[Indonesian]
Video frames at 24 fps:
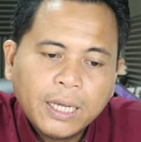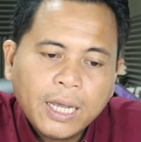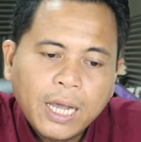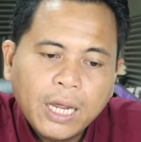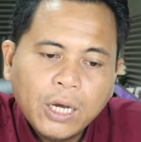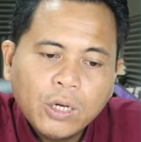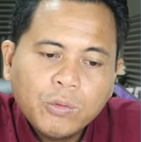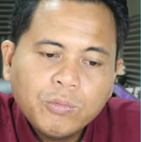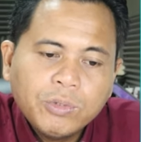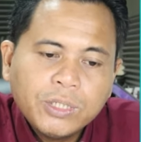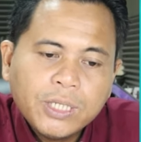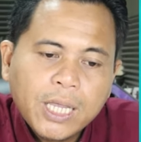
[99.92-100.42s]

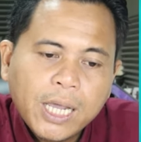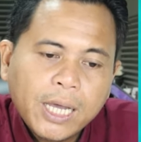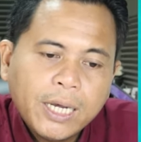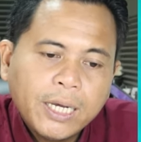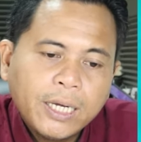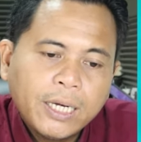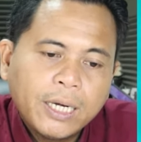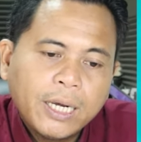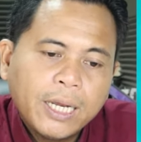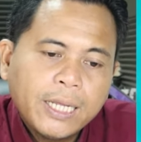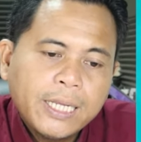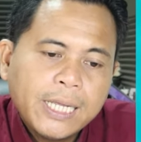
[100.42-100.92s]
kalau misalkan
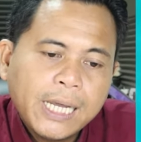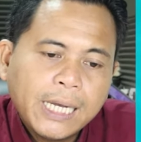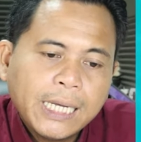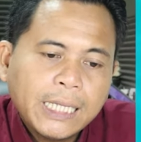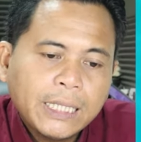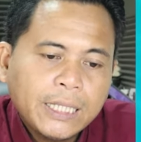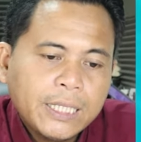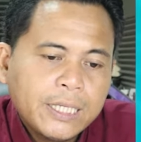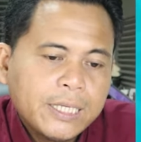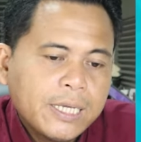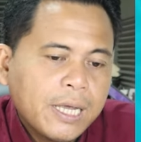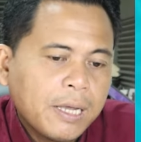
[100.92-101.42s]
inilah yang
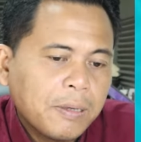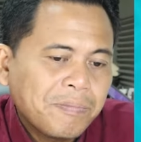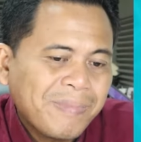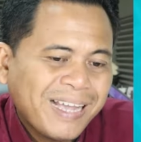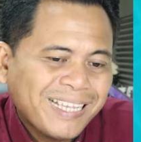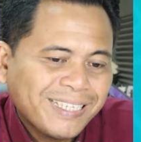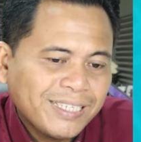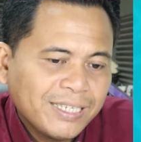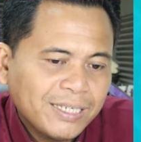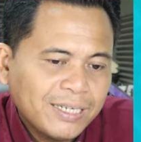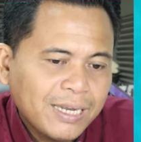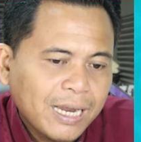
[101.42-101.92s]
ketiga
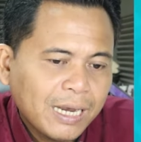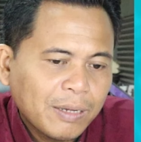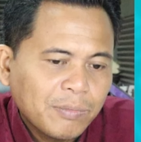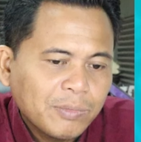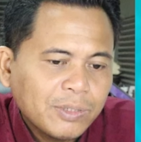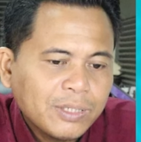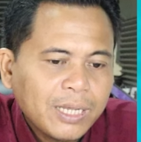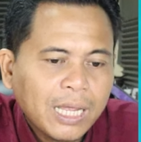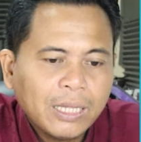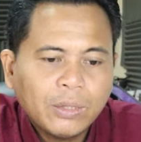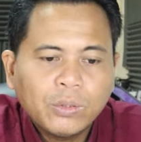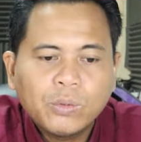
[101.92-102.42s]
masih dalam
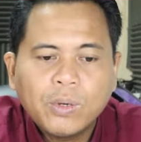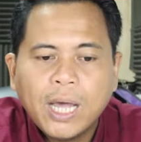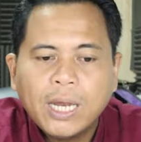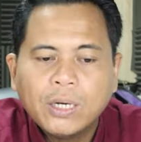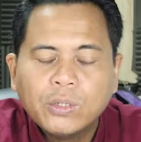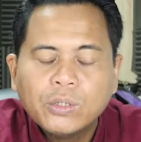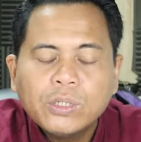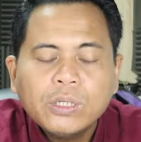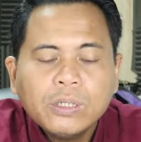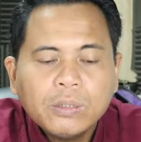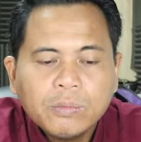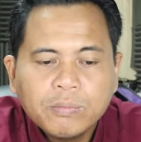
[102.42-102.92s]
satu
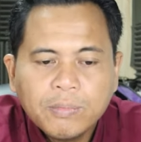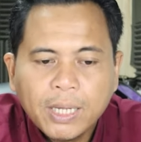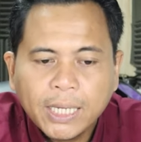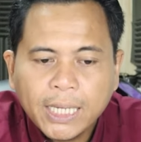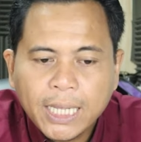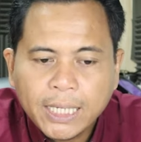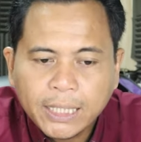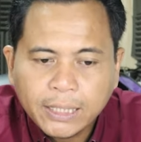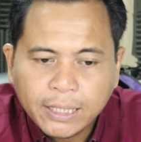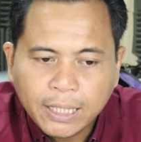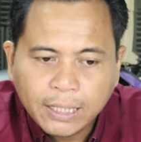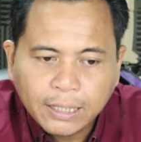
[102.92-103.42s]
alur,
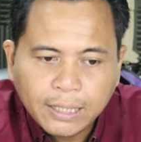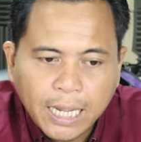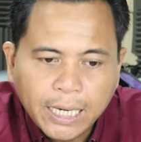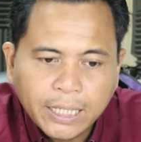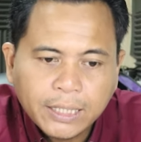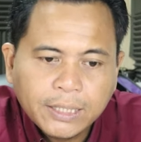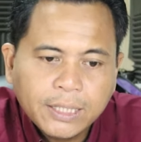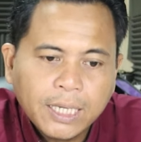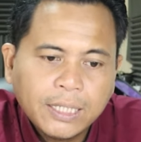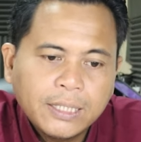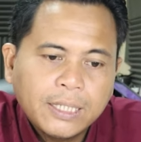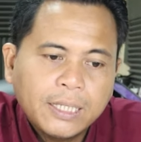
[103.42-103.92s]
maka kita
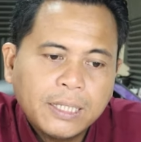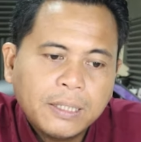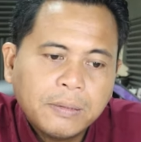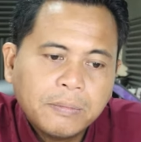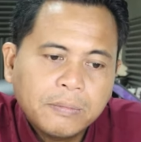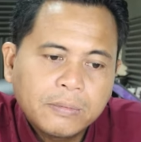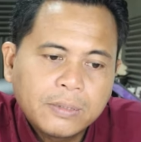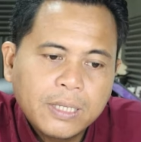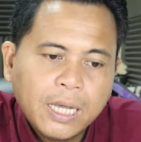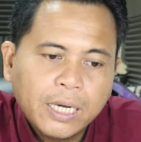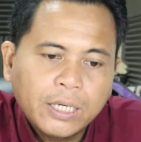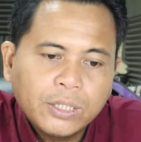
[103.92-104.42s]
tarik saja
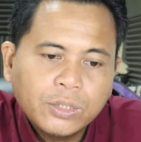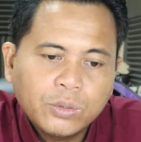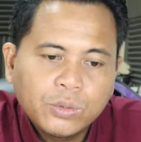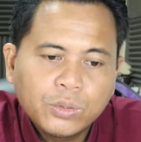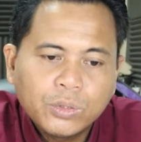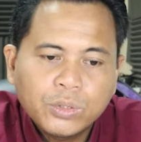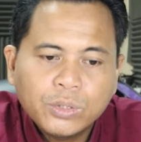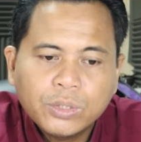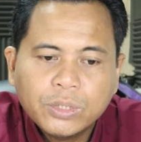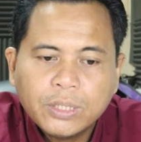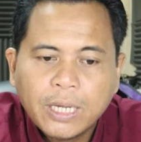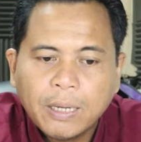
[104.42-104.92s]
garis
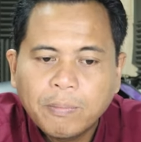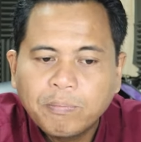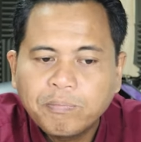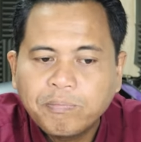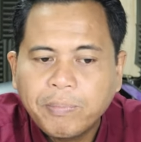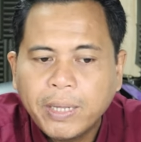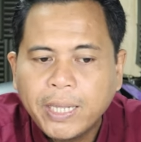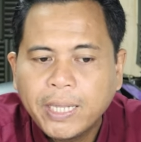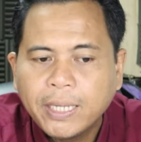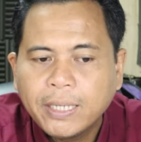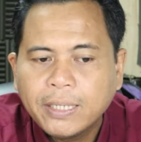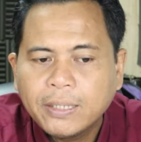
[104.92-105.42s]
lurus
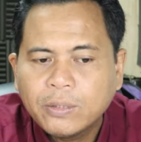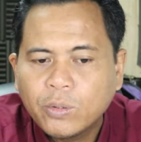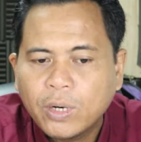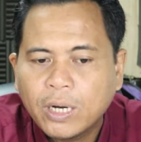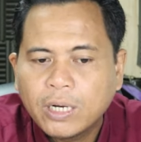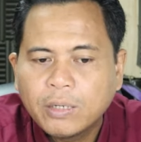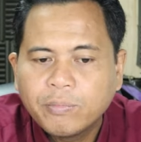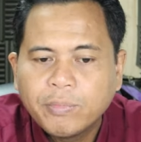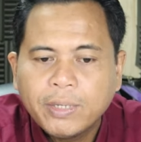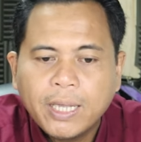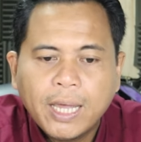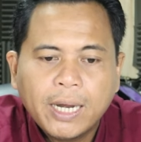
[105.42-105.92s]
sampai
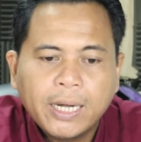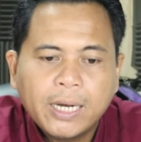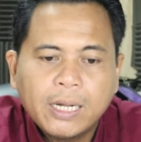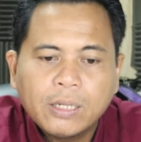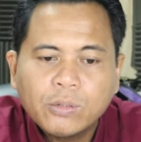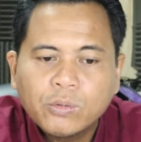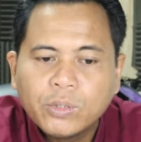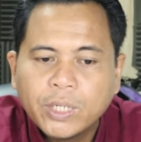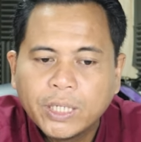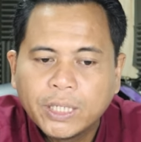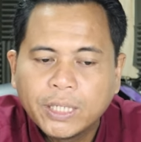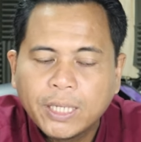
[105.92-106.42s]
kurang lebih area
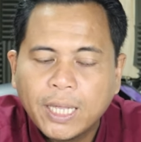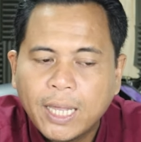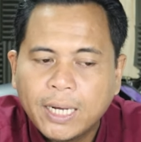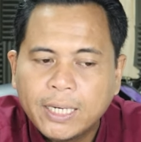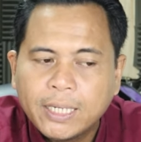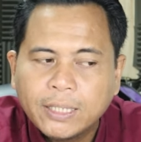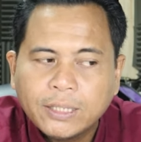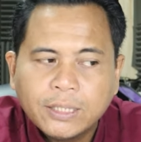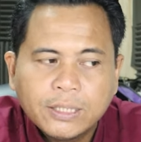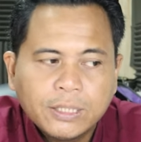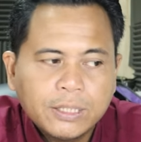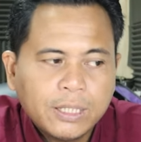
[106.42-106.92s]
kuning
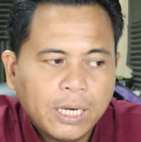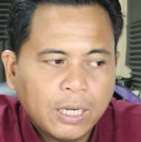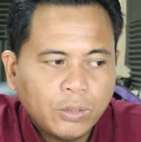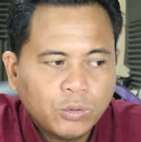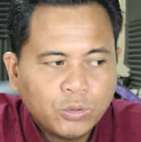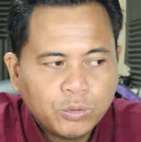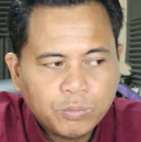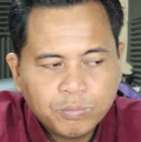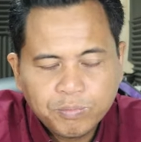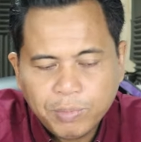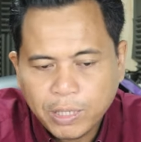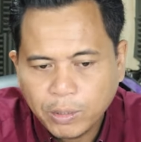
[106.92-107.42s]
alias di
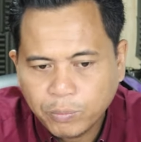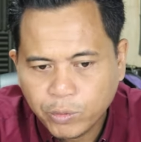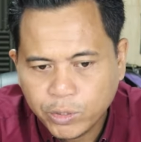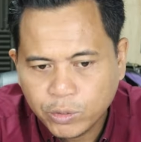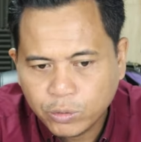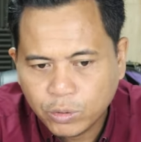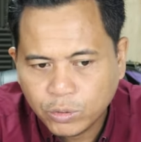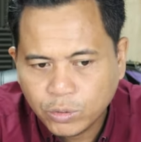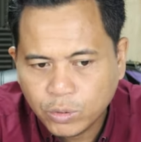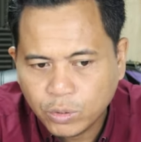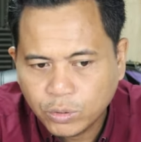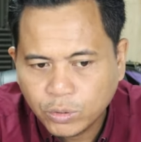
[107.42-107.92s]
104.00.
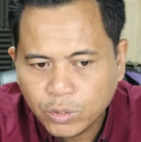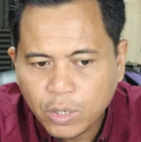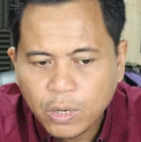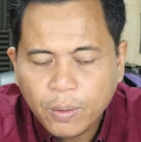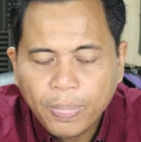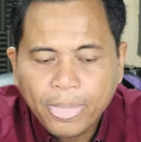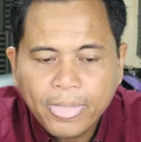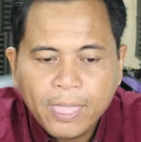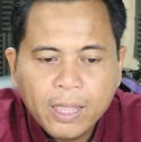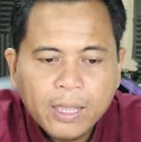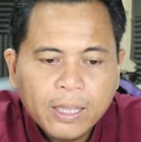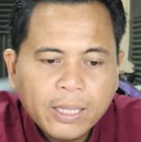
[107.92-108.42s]

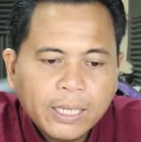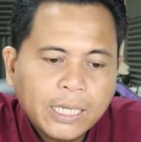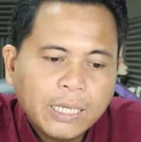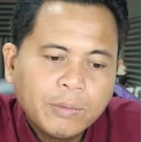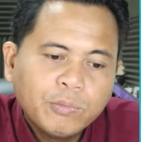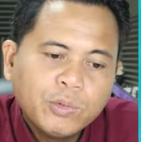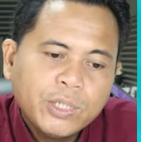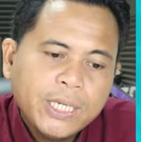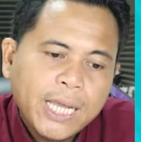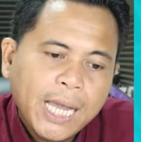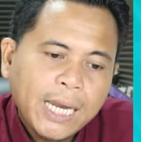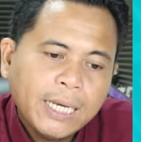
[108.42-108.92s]

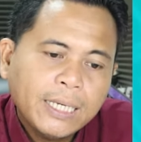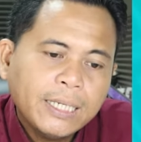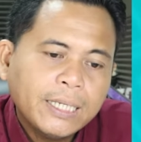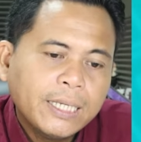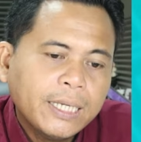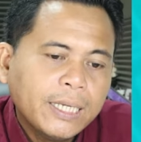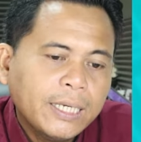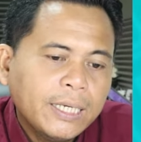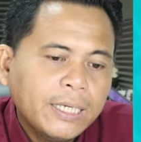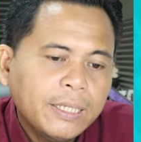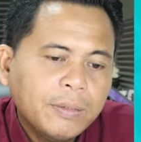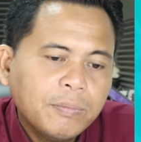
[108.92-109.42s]
Kemudian
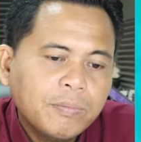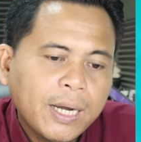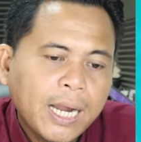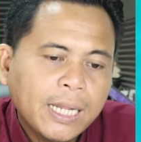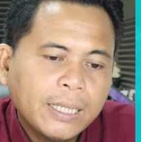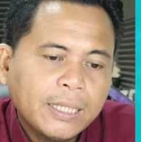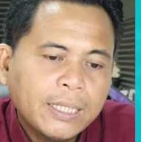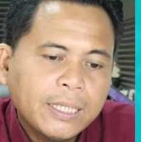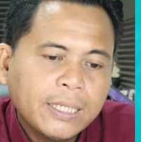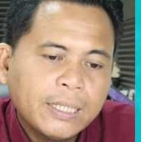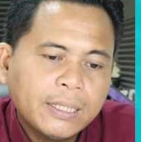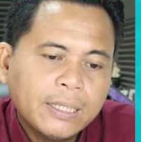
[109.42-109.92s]
ini
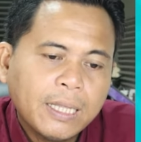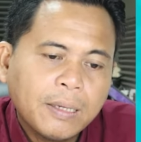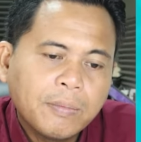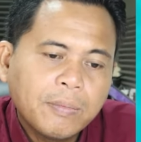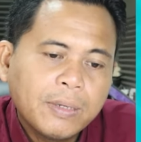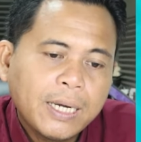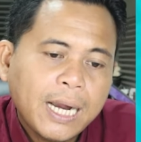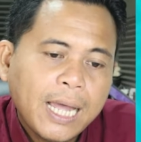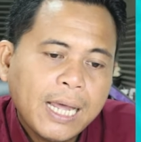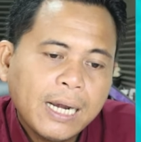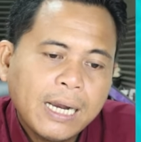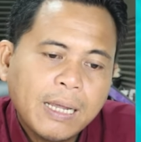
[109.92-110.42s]
berarti kita
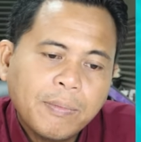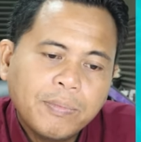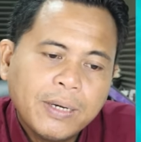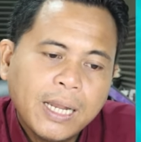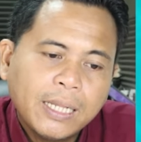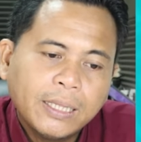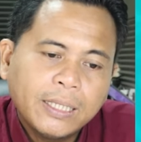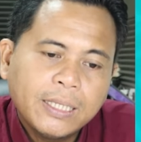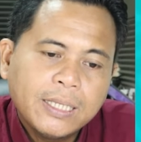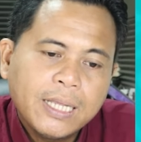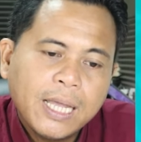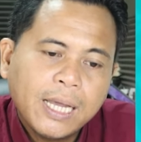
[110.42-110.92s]
berharap
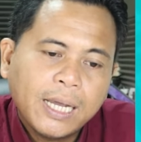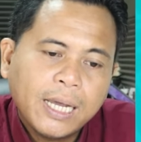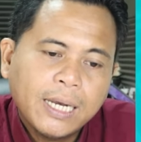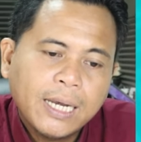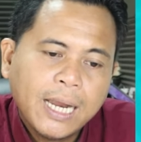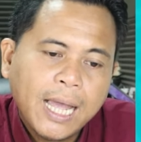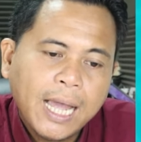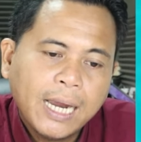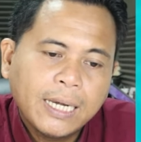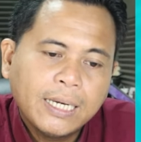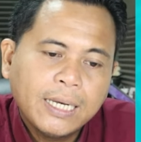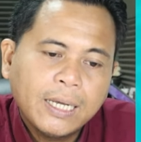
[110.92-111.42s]
nantinya akan
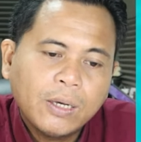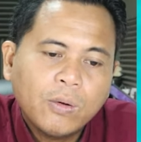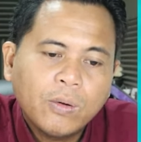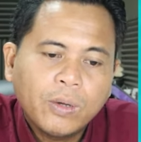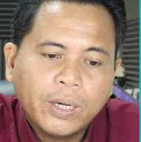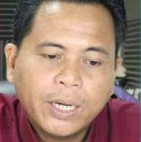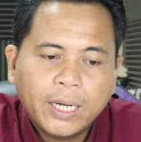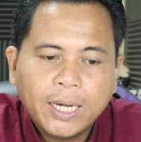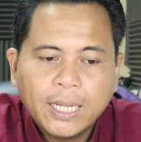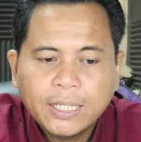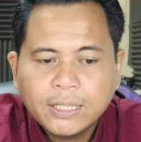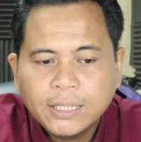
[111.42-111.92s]
ada
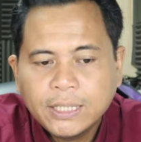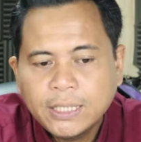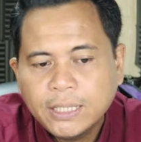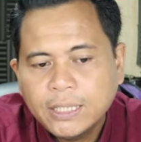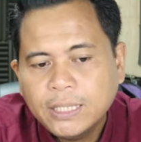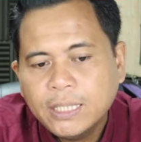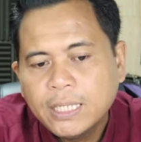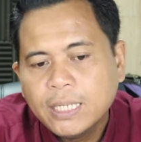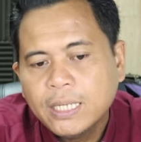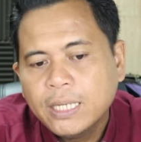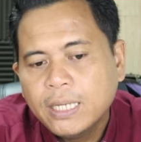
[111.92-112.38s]
korelasi